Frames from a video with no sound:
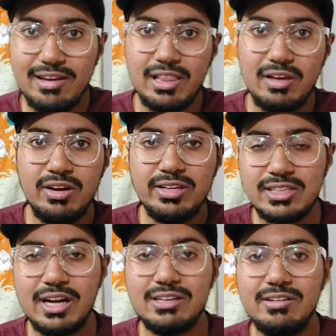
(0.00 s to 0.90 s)
చేద్దామని
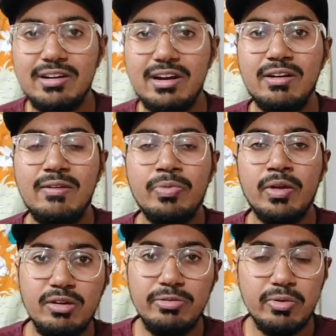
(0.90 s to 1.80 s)
స్టార్ట్ చేశాడండి
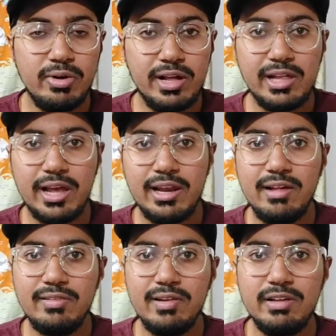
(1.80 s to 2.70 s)
ఫ్యూ డేస్
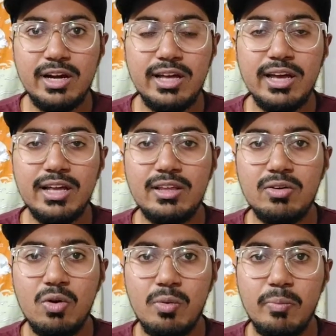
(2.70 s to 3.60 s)
అనలైజ్ చేసేటాడికి
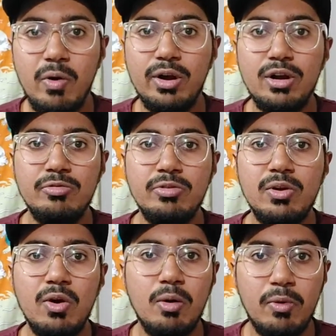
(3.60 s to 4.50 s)
అతనికి ఒక పాయింట్ ఆఫ్
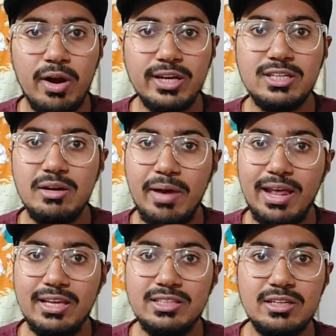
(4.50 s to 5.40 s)
వ్యూలో ఒక ప్రొడక్షన్
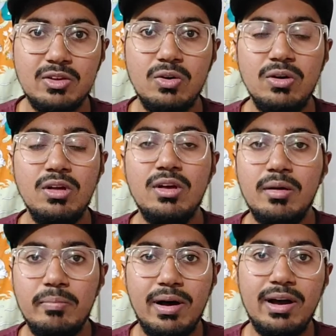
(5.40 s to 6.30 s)
మేనేజర్తో
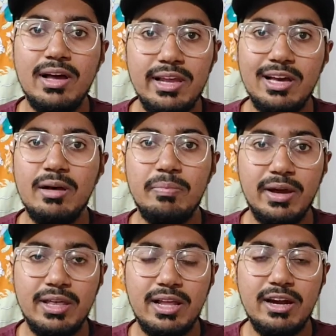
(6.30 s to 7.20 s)
బాగా లింకప్
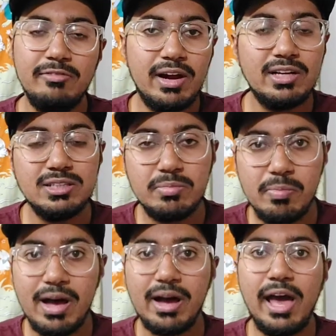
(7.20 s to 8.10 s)
అయింది అంటే ఫ్రెండ్షిప్
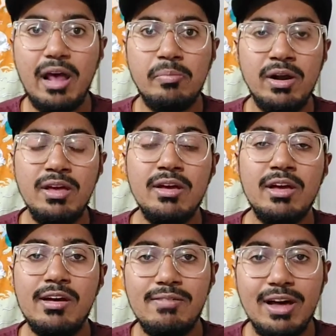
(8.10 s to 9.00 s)
బాగా ఏర్పడి
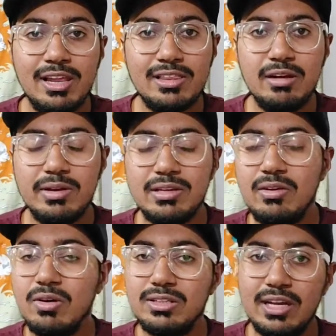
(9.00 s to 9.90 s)
వాళ్ళిద్దరి
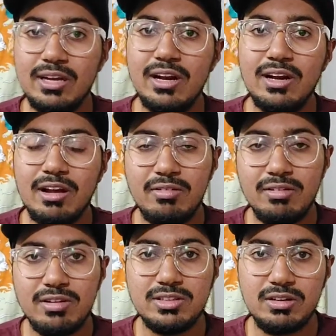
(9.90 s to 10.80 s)
మధ్యలో ఒక జనరల్
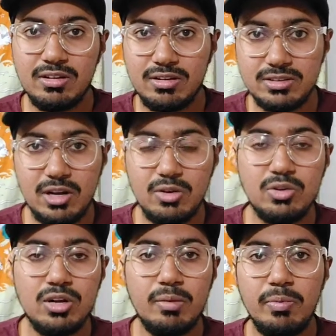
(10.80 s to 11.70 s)
కన్వర్జేషన్
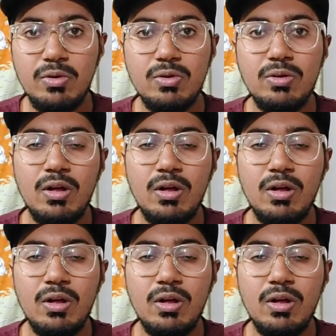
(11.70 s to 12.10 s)
జరుగుతున్నప్పుడు